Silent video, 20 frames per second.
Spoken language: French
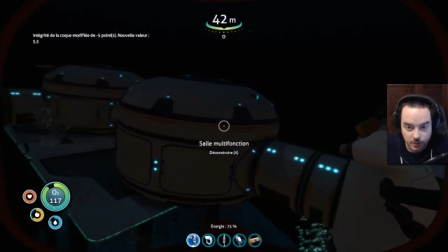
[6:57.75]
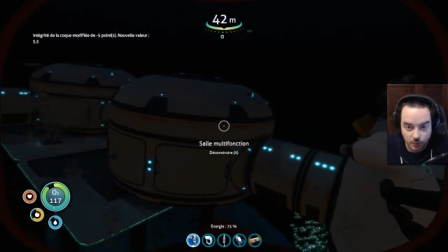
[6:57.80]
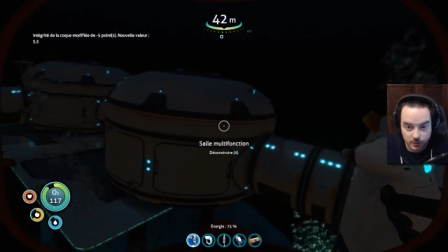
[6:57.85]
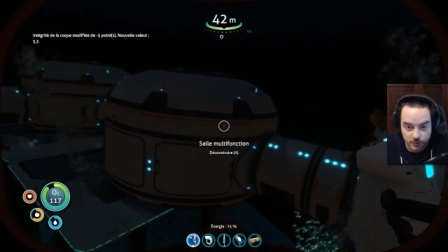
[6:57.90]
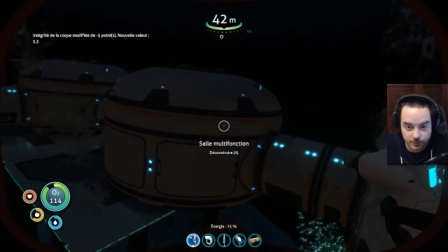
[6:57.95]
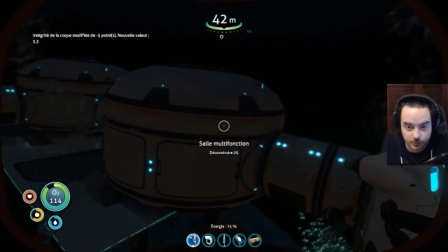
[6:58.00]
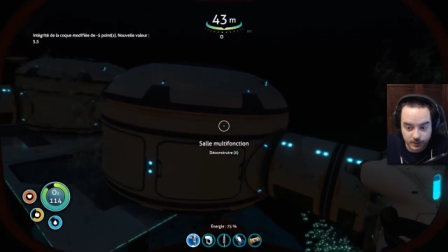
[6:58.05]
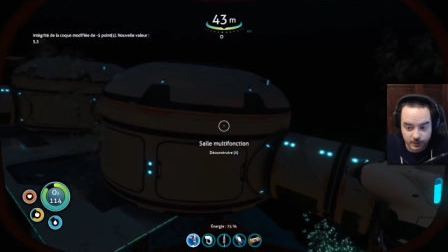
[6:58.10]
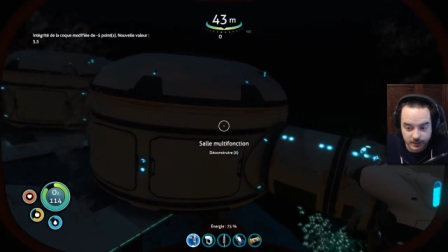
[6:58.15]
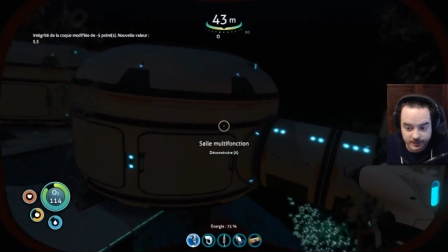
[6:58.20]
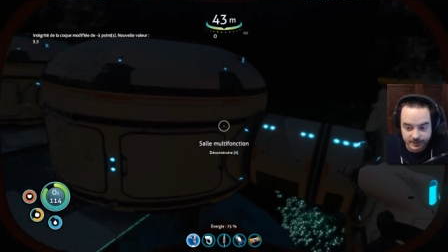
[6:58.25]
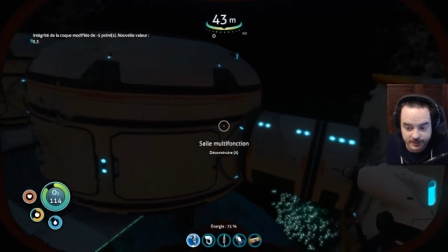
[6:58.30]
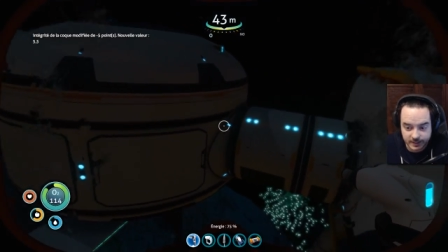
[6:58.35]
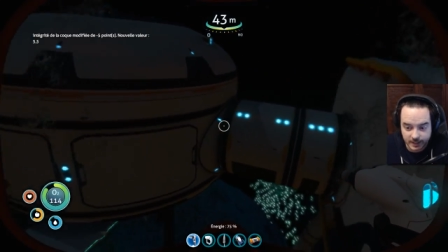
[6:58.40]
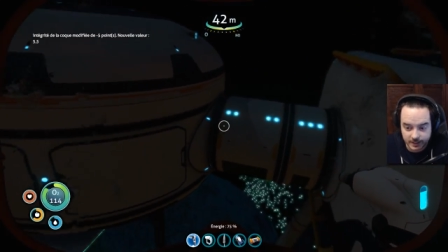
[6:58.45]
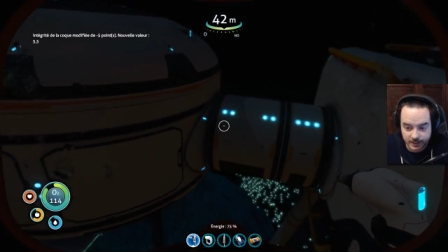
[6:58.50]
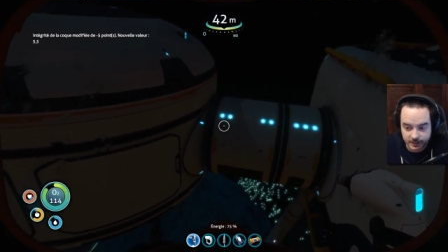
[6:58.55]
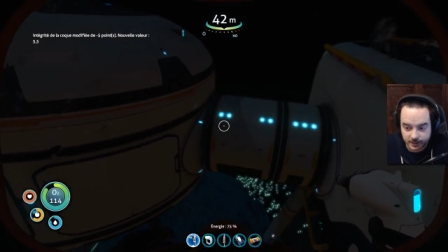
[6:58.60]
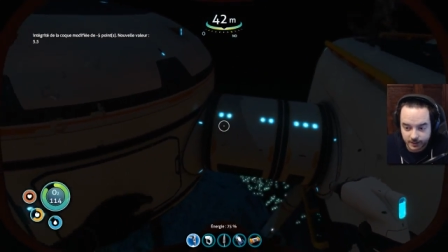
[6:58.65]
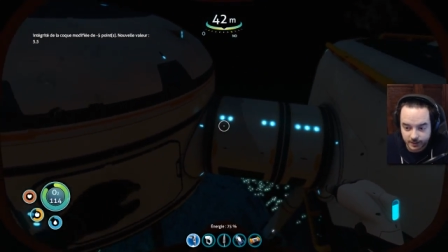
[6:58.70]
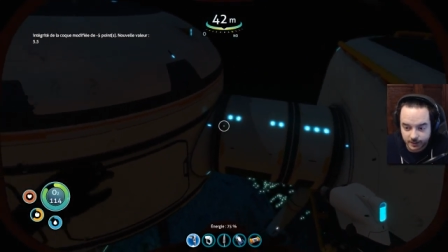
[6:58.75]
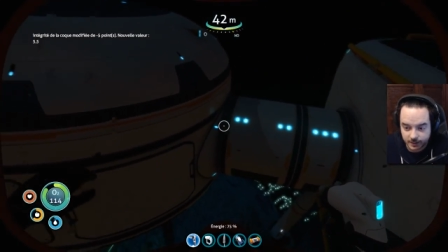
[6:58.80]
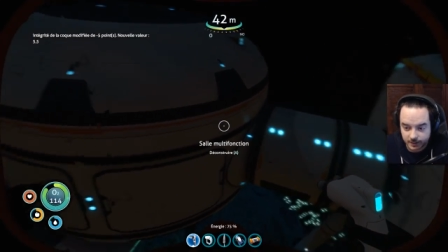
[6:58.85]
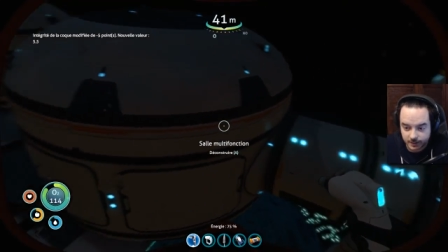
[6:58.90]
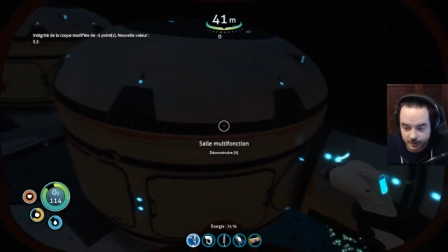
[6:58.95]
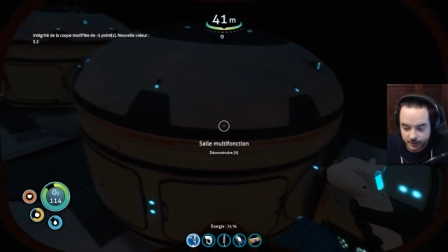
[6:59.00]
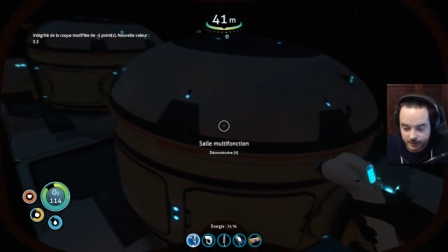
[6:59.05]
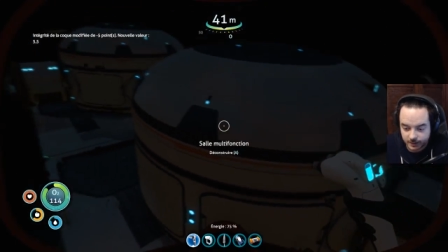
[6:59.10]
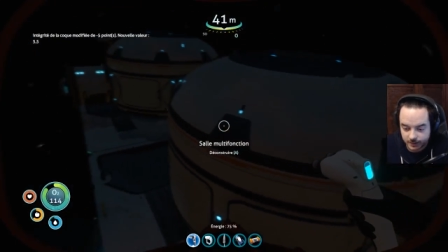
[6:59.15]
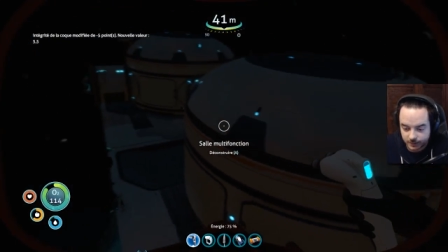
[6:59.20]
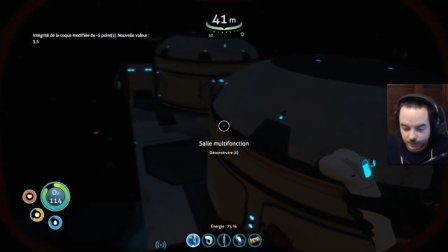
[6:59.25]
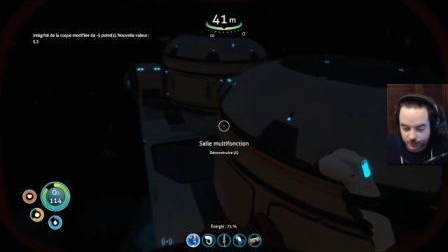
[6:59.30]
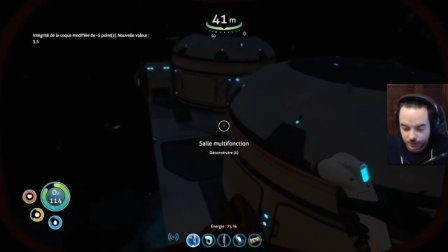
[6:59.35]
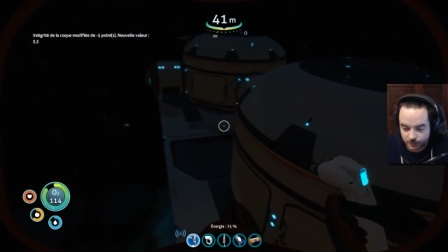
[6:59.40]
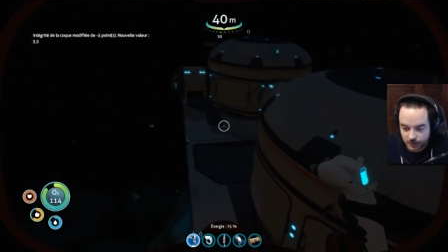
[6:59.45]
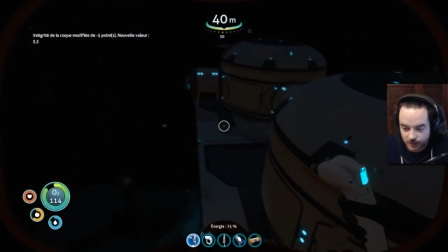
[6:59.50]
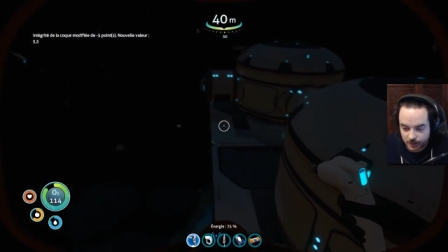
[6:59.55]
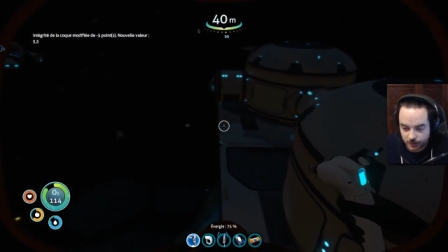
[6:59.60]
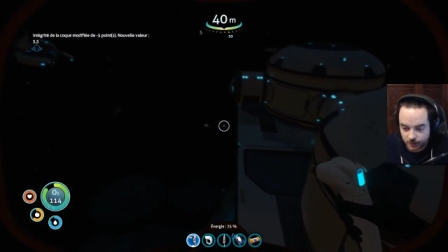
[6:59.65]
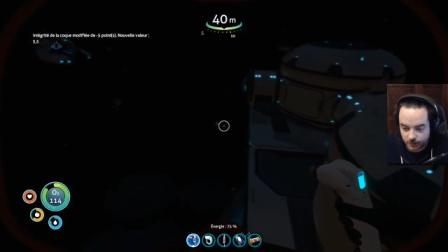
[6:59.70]
On n'est plus qu'à 5 de
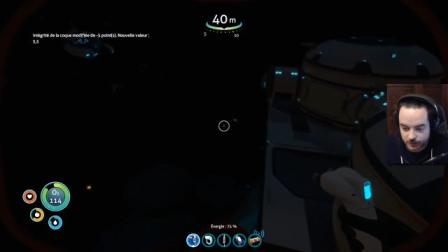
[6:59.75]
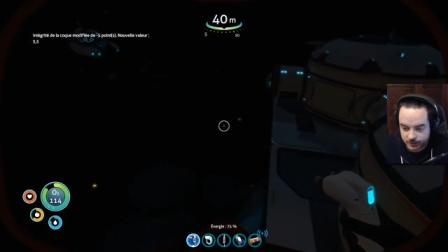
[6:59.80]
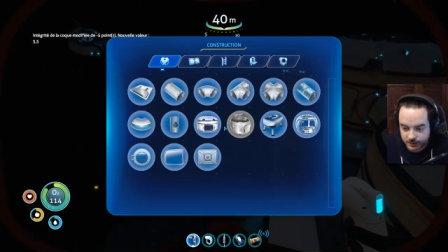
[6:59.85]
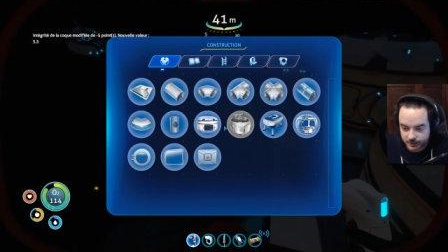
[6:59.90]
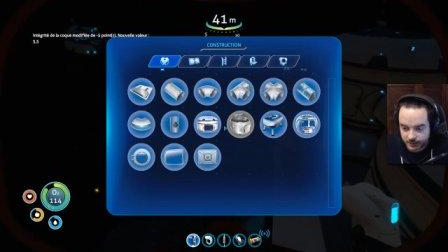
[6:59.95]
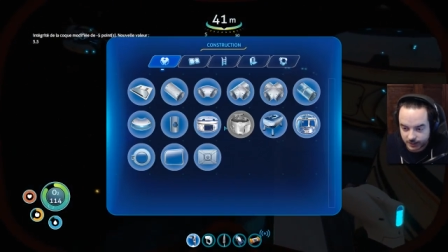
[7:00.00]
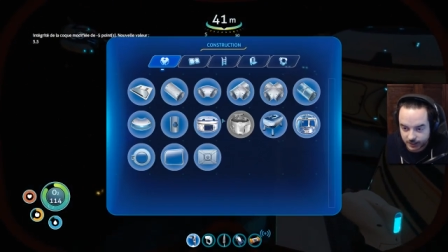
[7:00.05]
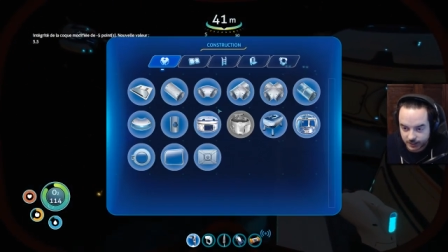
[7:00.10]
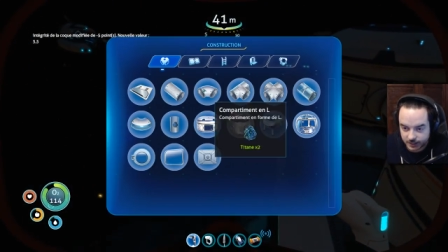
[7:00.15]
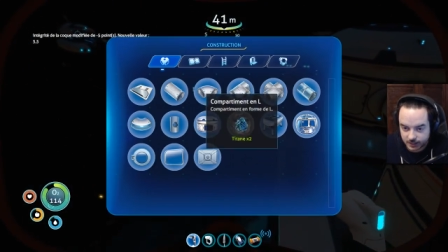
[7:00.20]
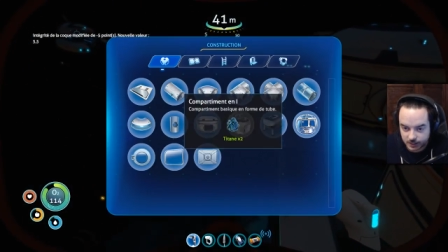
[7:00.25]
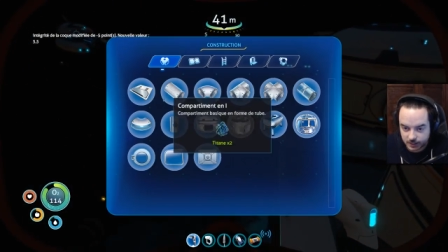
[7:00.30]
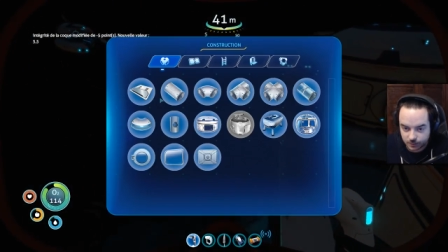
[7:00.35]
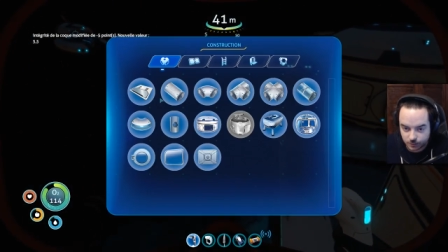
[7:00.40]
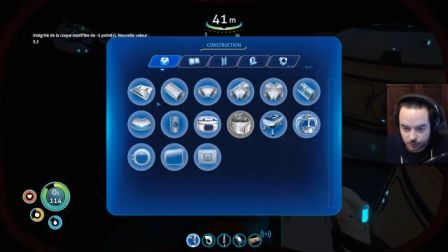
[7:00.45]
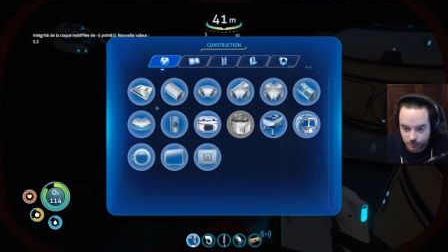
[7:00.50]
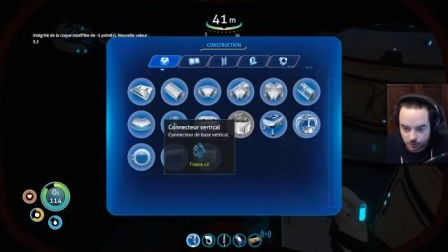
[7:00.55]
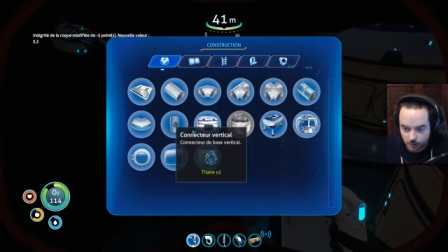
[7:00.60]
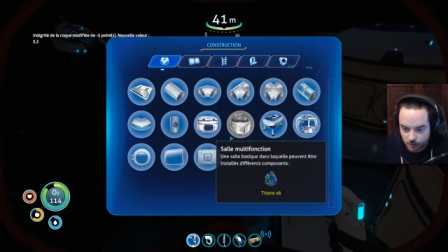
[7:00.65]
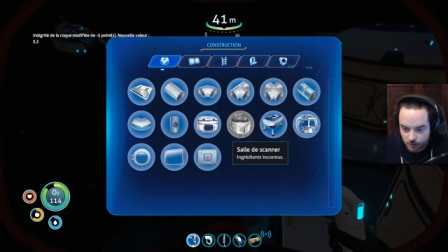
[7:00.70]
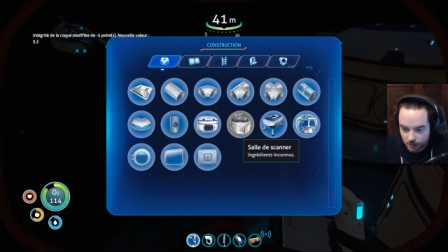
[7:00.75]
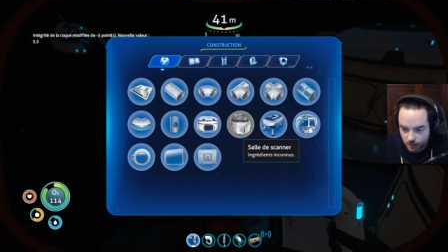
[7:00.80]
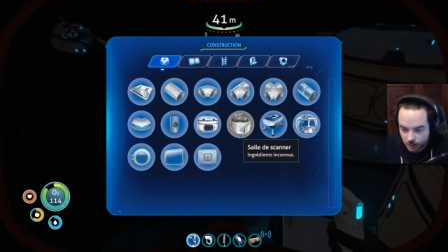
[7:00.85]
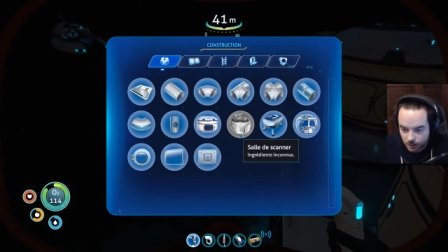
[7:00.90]
valeur, ce qui est ridicule.